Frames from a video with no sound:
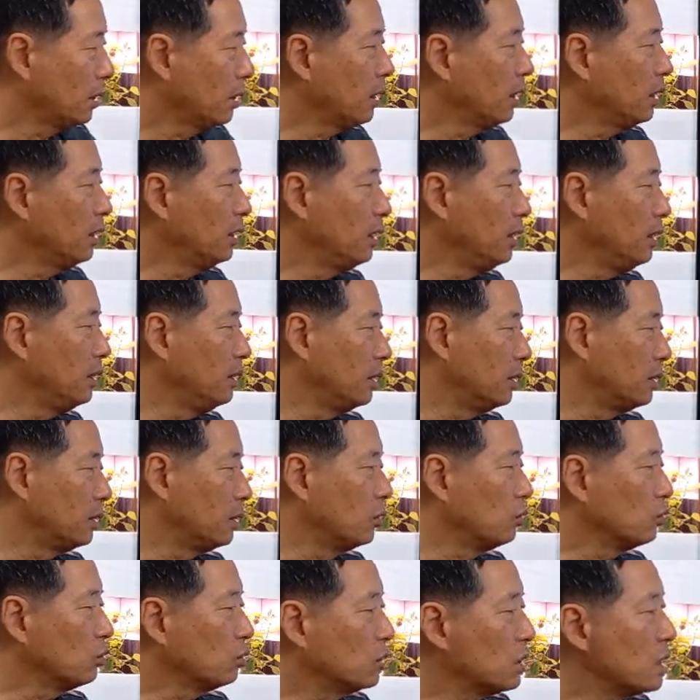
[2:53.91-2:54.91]
그런데 이제
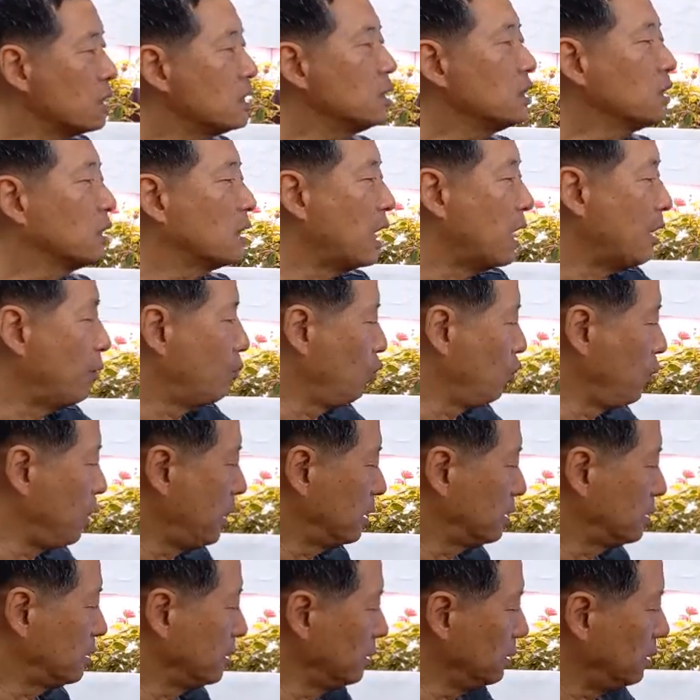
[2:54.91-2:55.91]
전주채씨
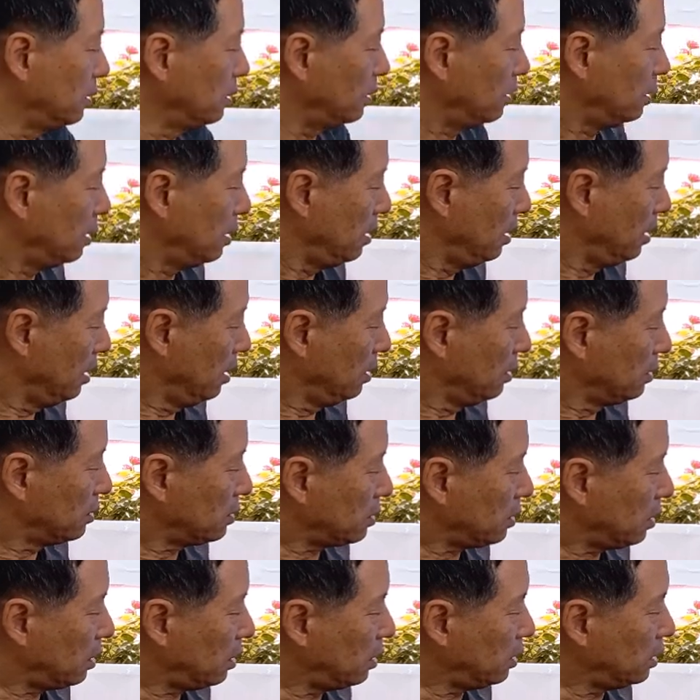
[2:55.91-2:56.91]
가문에서는
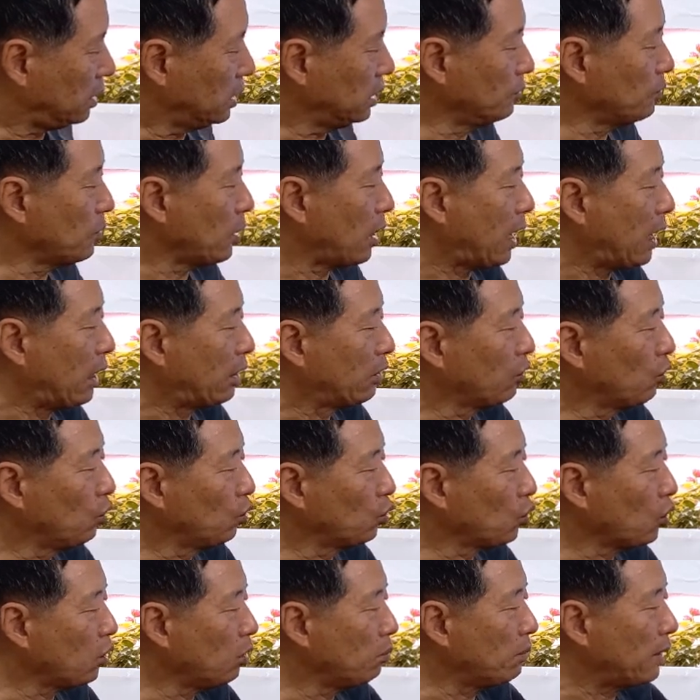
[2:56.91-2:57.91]
처음
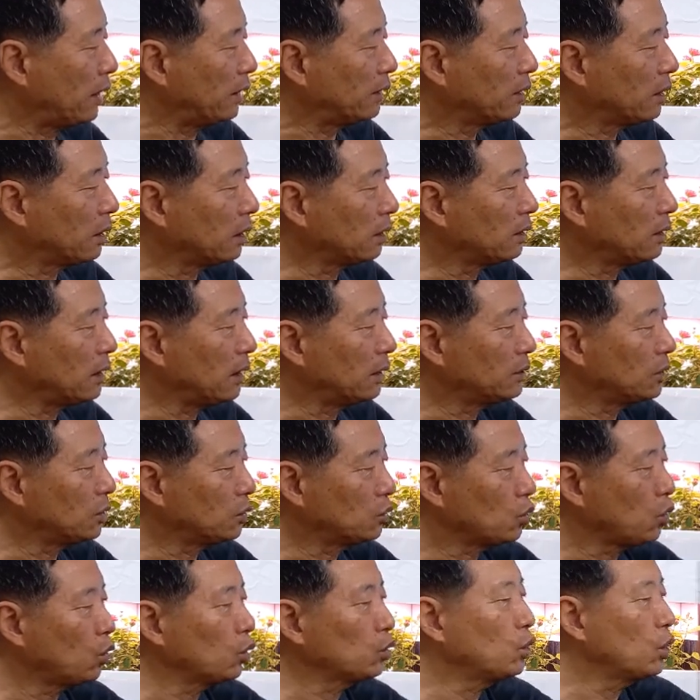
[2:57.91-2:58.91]
한권으로 만들었다 해서
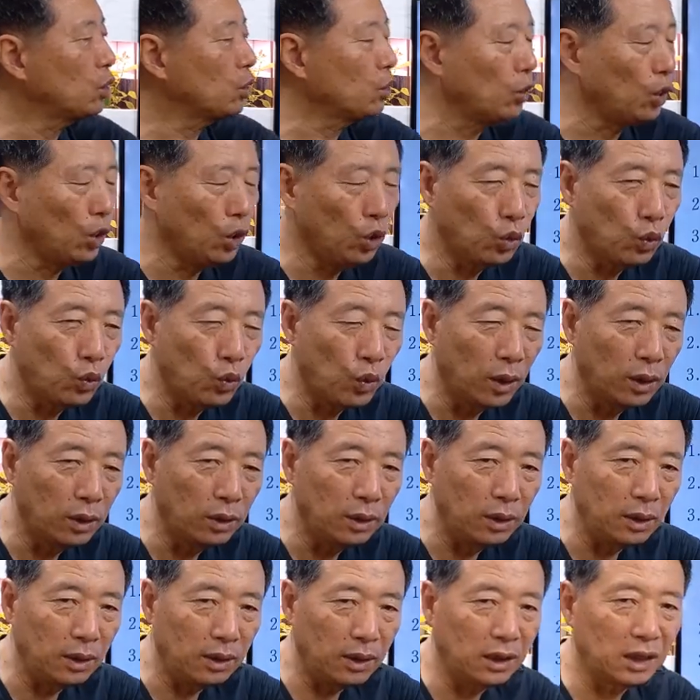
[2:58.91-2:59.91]
초성
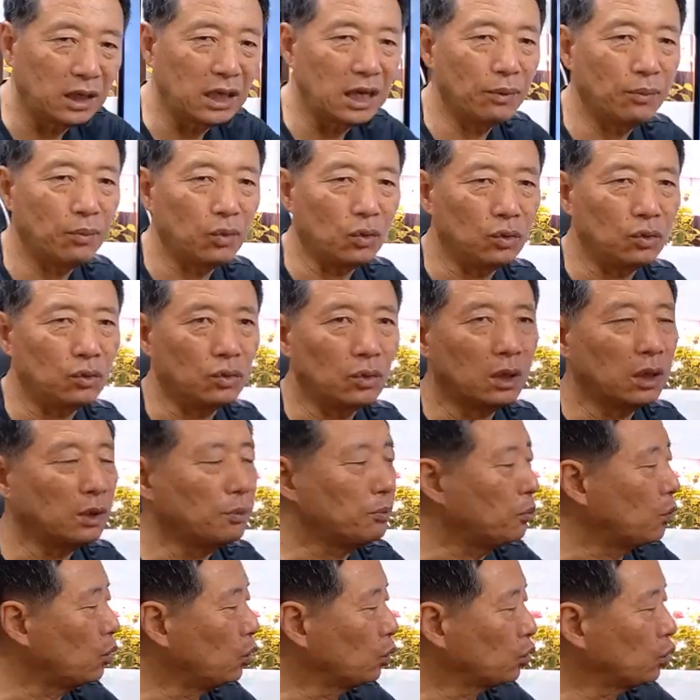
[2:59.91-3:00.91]
일권 이렇게 부르죠. 근데
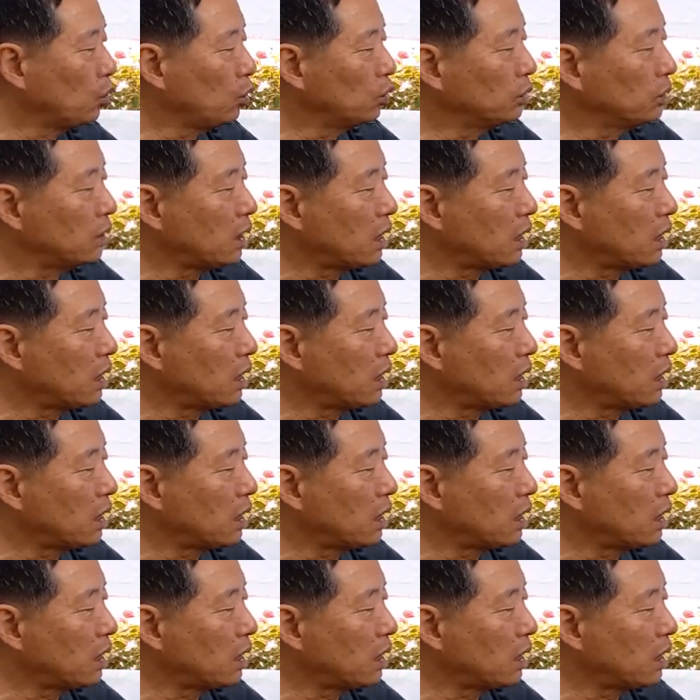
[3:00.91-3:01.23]
보통